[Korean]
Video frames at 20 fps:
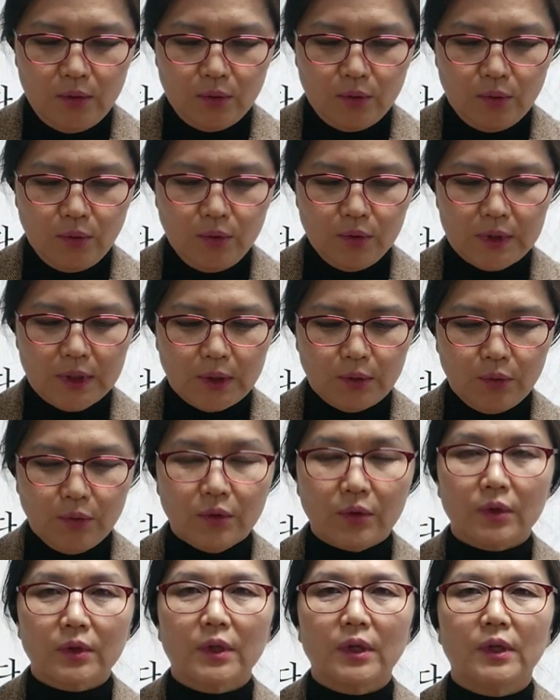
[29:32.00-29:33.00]
노자
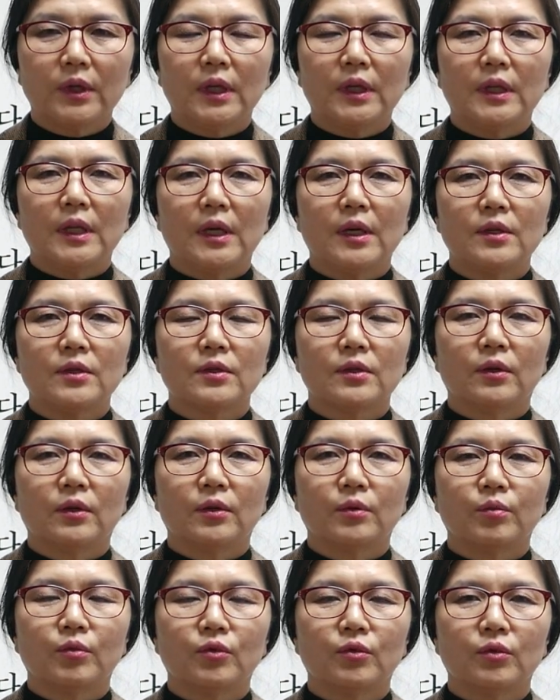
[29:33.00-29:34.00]
도덕경에
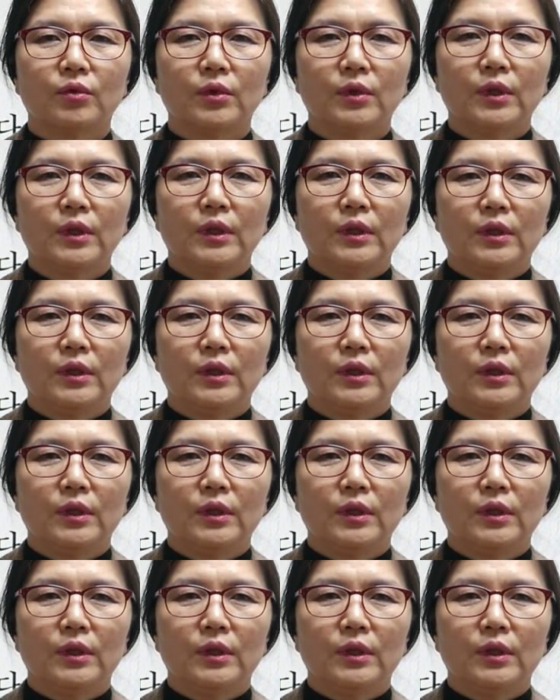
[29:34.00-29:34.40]
대해서 뭐